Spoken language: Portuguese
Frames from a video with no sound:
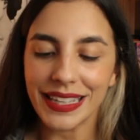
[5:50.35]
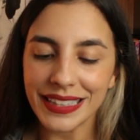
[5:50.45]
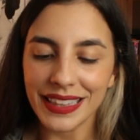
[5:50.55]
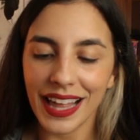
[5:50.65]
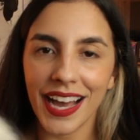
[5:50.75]

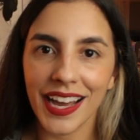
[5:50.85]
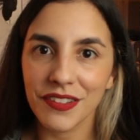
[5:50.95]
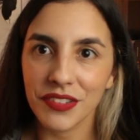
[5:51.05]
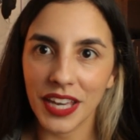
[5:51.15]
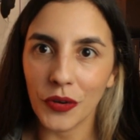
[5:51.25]
e
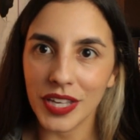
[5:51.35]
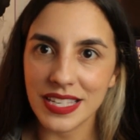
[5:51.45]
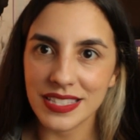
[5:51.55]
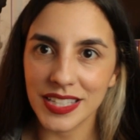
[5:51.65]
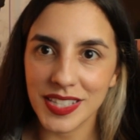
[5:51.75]
lá fiquei
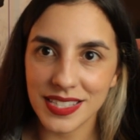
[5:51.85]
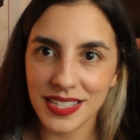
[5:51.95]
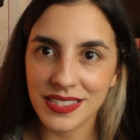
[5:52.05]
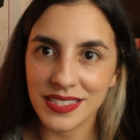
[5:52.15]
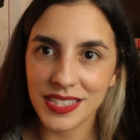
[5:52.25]
conhecendo
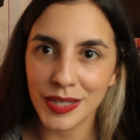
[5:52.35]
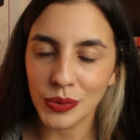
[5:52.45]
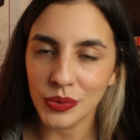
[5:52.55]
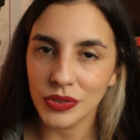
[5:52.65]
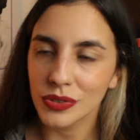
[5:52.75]
essa
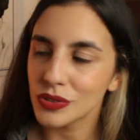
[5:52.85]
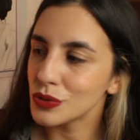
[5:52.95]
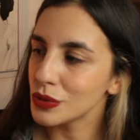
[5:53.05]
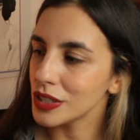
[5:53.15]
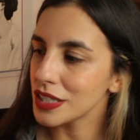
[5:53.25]
edição
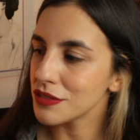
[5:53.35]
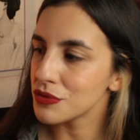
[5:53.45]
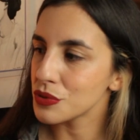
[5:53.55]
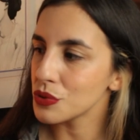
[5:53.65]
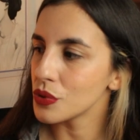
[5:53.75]
do
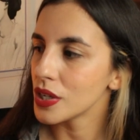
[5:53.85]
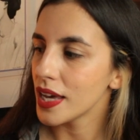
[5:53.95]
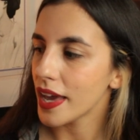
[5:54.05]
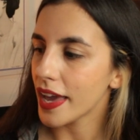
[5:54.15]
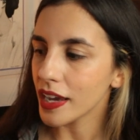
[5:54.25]
livro
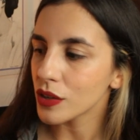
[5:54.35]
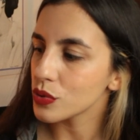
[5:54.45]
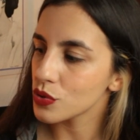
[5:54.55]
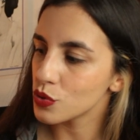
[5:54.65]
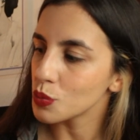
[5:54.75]

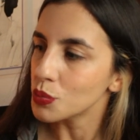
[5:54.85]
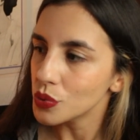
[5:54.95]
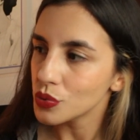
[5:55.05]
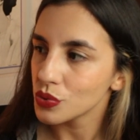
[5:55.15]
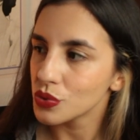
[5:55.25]
Ecos do
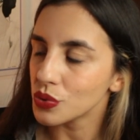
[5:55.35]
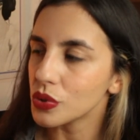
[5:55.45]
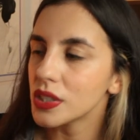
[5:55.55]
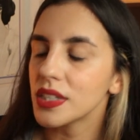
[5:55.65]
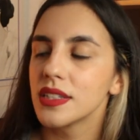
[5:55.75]

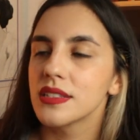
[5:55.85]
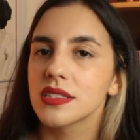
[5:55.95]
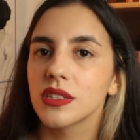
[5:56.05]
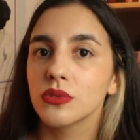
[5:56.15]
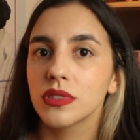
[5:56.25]
Mundo.
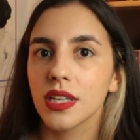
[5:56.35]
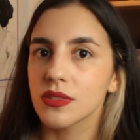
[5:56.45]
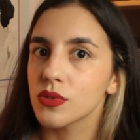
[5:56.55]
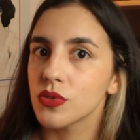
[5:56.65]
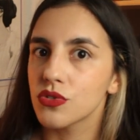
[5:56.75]
São
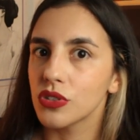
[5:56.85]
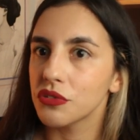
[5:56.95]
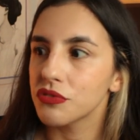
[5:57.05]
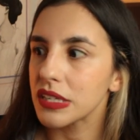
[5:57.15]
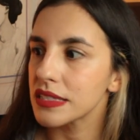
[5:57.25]
textos de
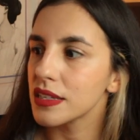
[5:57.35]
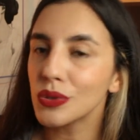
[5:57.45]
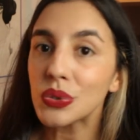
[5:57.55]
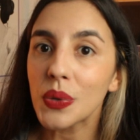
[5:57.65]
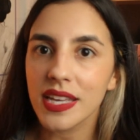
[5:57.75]
não
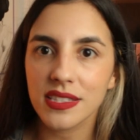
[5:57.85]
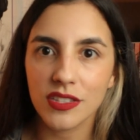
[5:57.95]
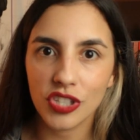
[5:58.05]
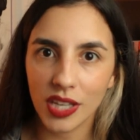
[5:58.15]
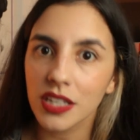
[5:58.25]
ficção do
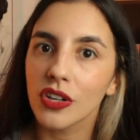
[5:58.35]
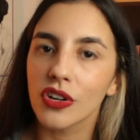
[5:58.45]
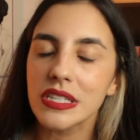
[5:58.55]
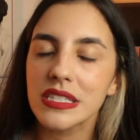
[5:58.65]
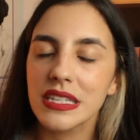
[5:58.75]
Essa de
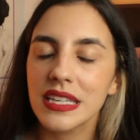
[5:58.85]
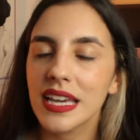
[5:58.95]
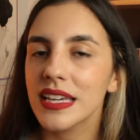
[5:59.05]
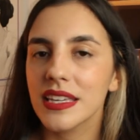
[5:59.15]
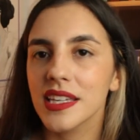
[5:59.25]
Queiroz.
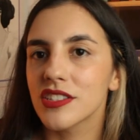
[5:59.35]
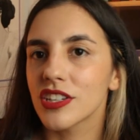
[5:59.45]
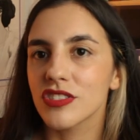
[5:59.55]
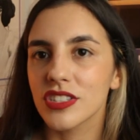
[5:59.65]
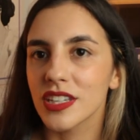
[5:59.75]
E aí,
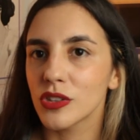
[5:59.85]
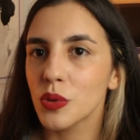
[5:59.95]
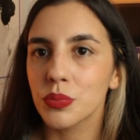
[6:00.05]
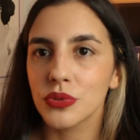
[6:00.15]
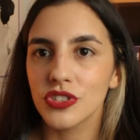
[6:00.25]
gente, que eu
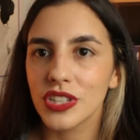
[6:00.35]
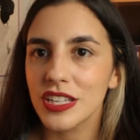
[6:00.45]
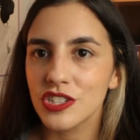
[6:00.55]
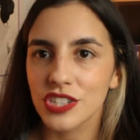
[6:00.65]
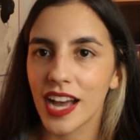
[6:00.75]
não pude
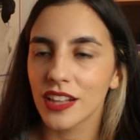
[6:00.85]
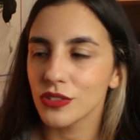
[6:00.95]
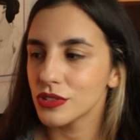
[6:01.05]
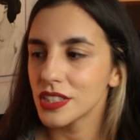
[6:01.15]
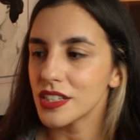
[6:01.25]

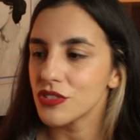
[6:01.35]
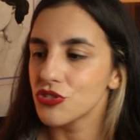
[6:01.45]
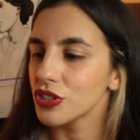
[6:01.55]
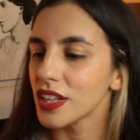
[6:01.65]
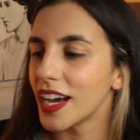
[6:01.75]
deixá-lo
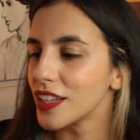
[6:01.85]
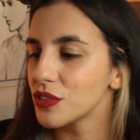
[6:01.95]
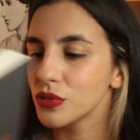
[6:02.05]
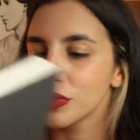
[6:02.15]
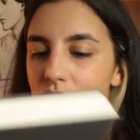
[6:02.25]
de
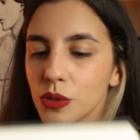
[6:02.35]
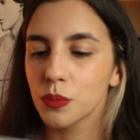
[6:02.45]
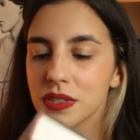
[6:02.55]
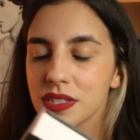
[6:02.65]
lado, eu